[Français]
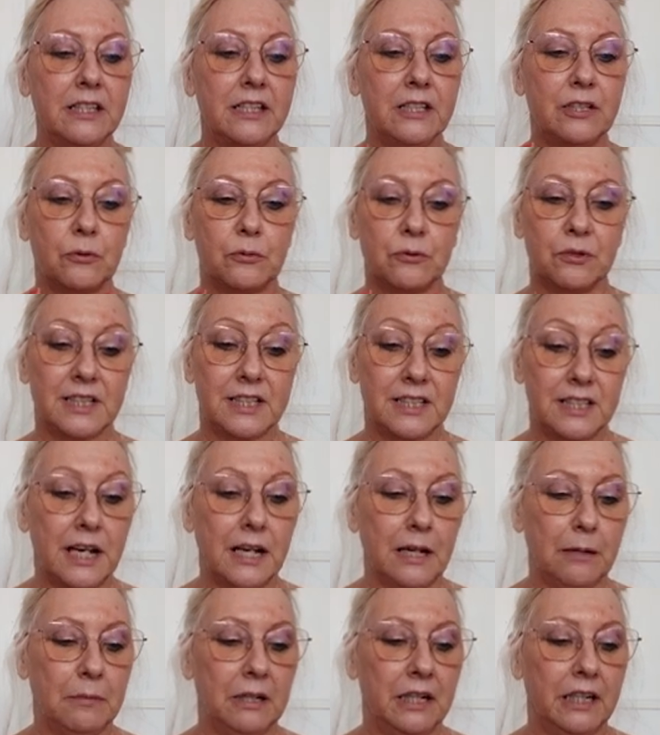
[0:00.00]
qui sont
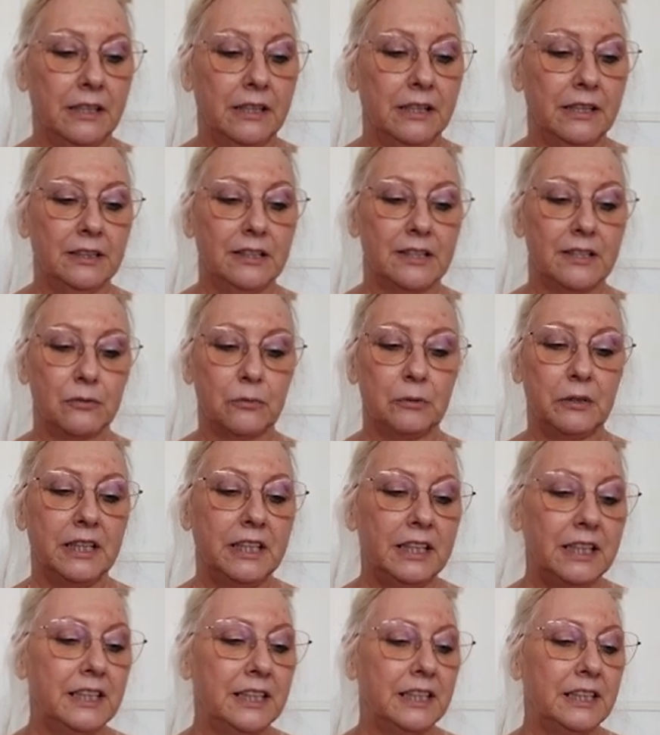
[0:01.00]
stables qui sont
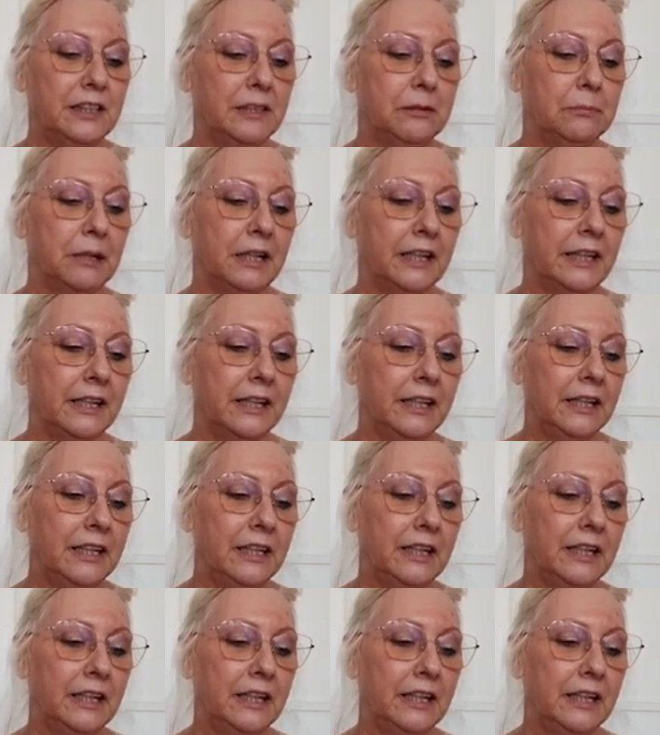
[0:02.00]
équilibrées